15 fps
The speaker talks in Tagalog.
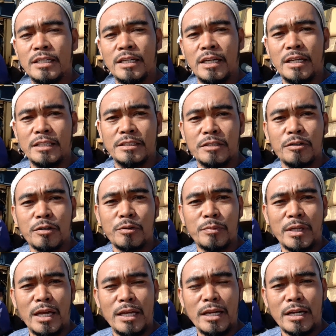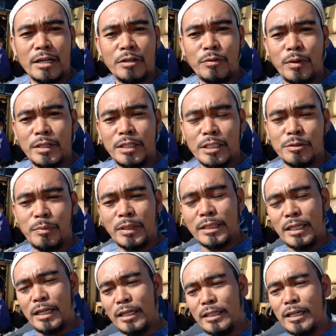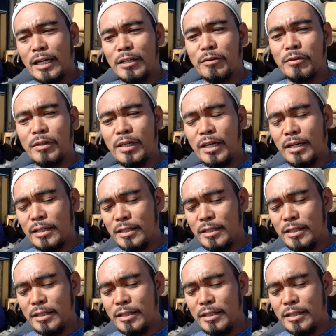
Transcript: And siguro mangyayari yung adjustment na lang ng, ano, ng